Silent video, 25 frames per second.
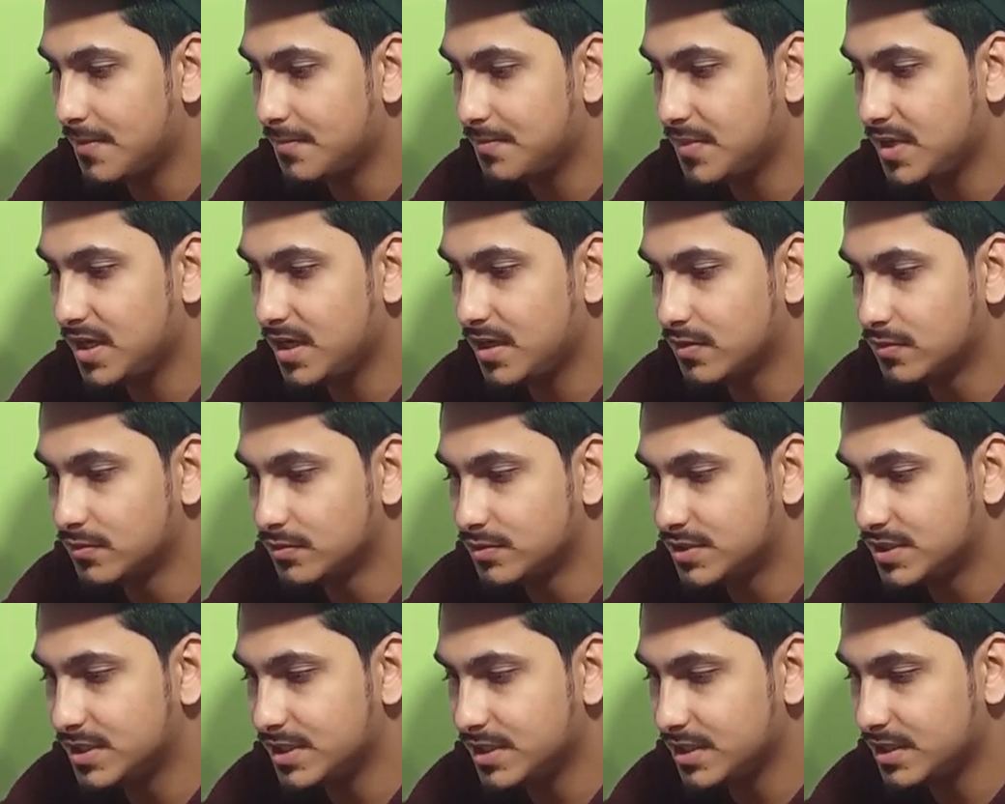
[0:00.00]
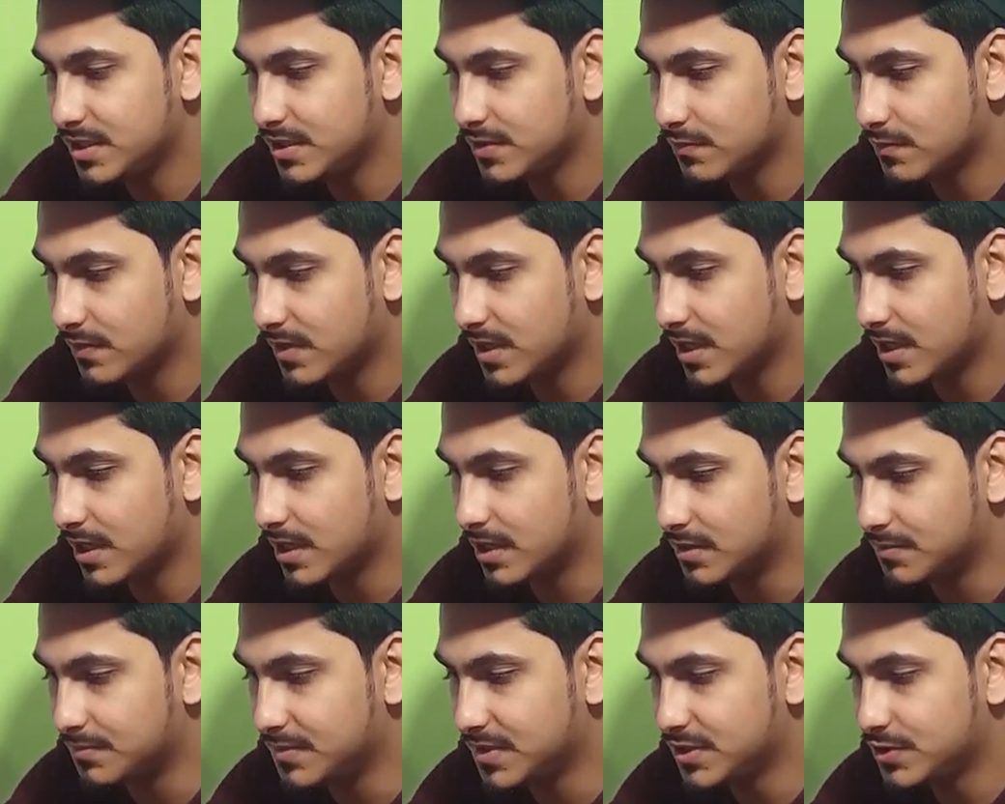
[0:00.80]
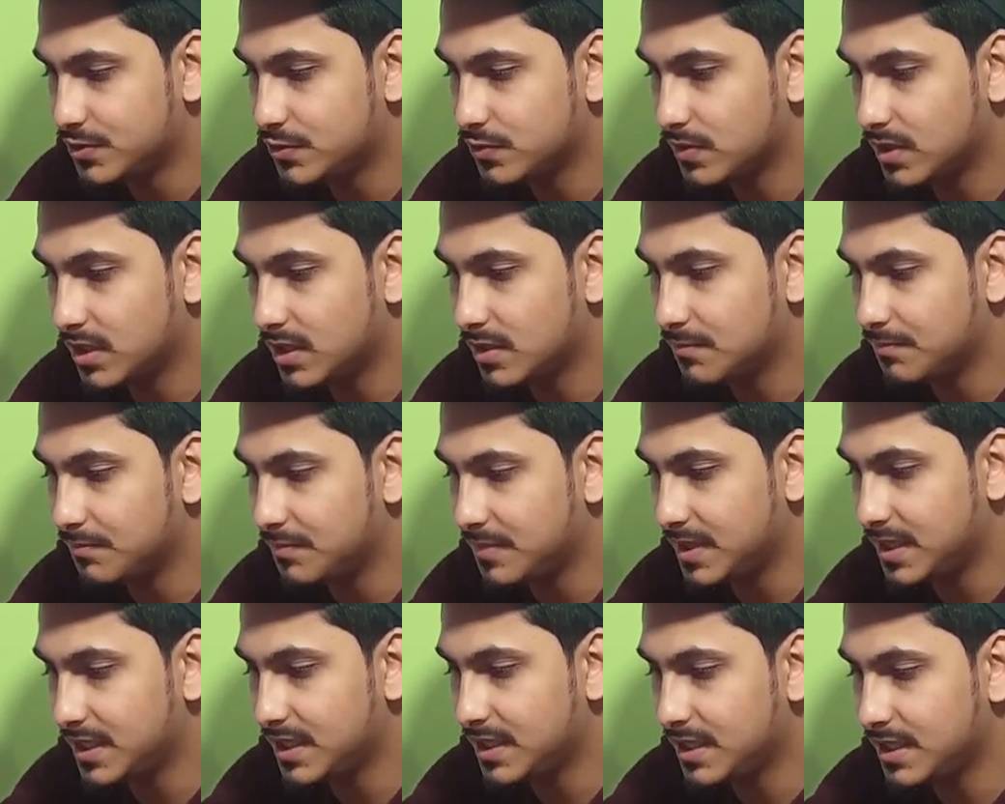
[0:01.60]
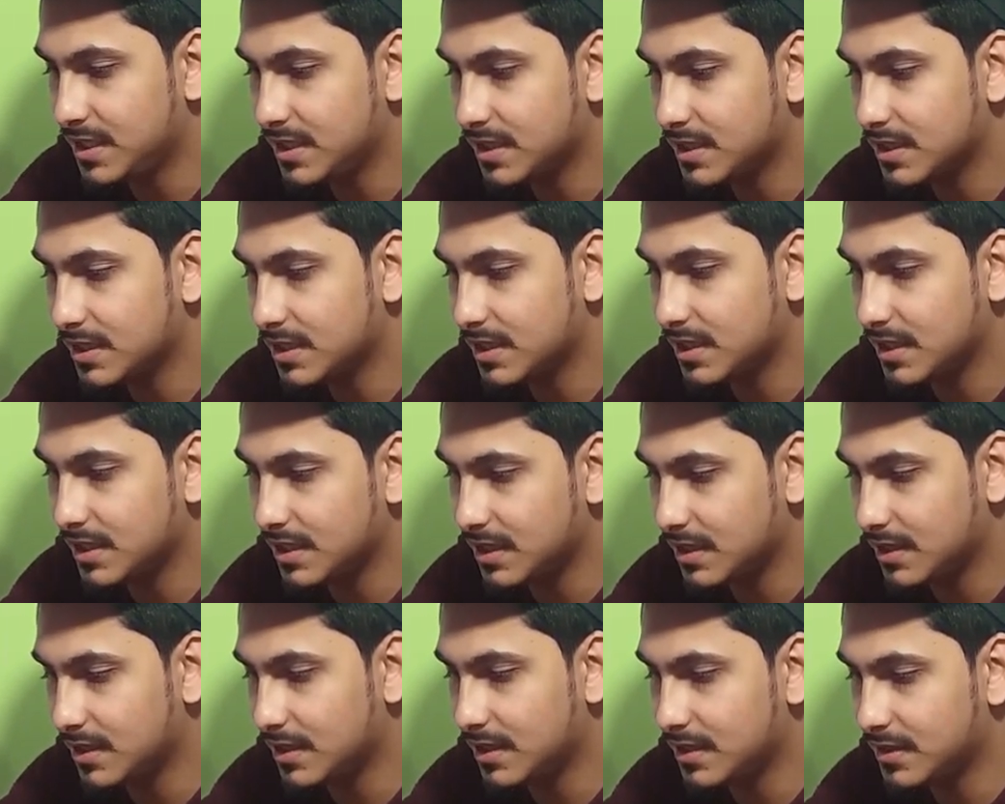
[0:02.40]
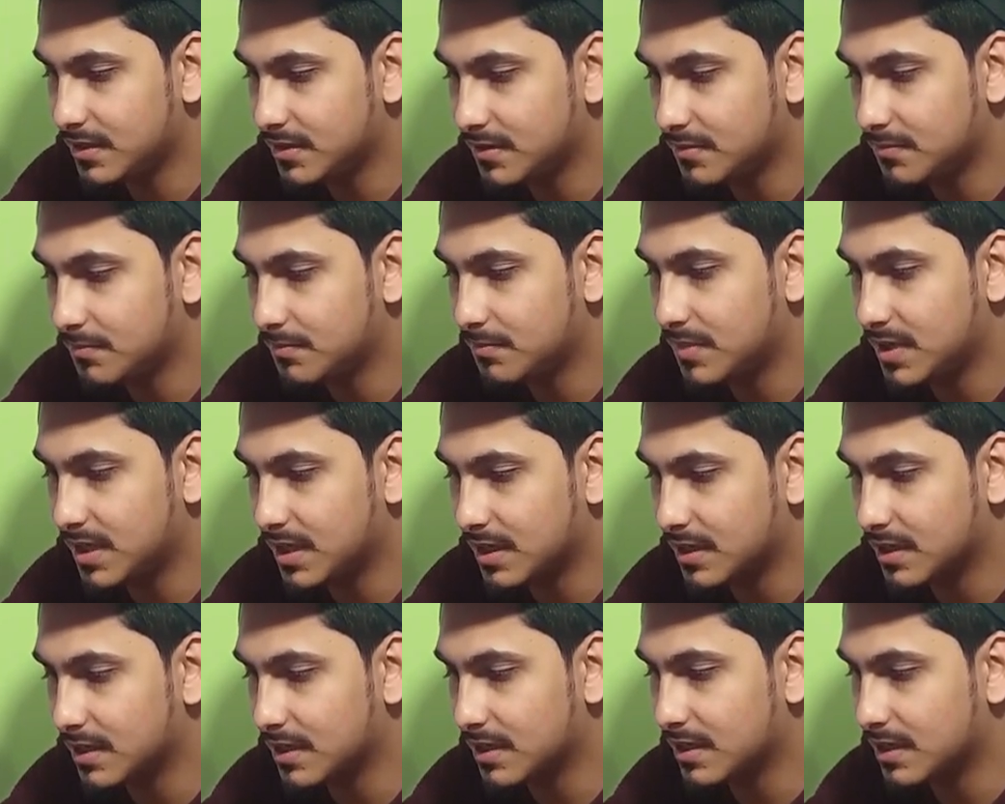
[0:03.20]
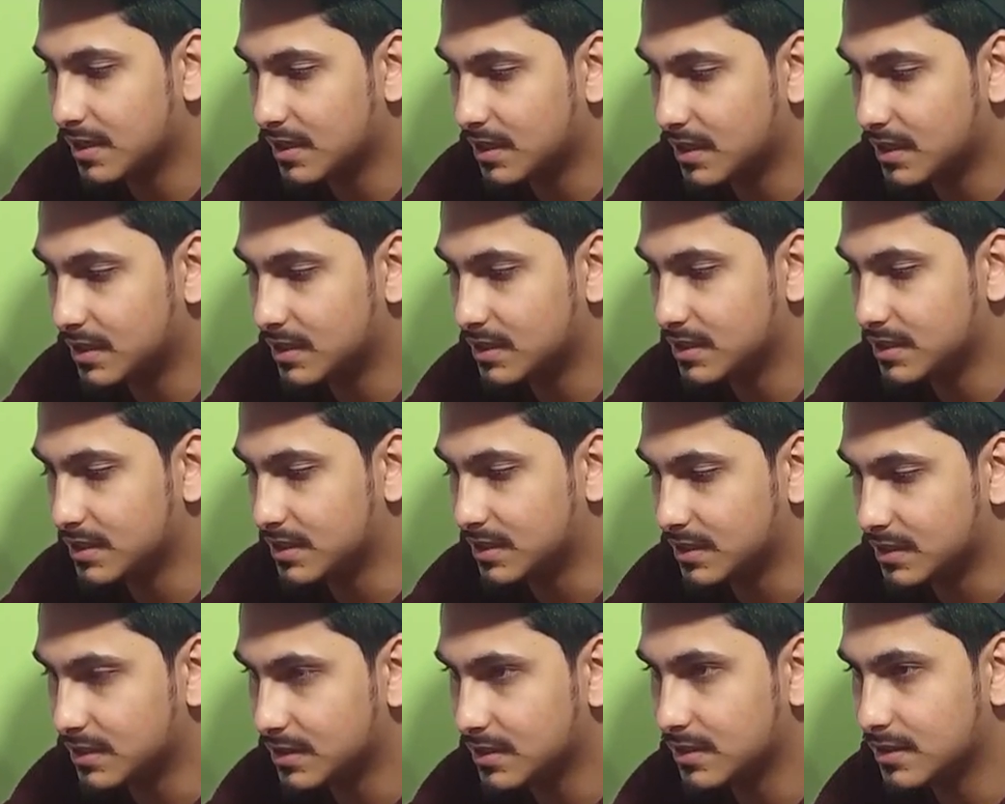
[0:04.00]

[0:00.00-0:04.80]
এম ইউ টি ইউ এল মিউচুয়াল মিনিং ইন বেঙ্গালি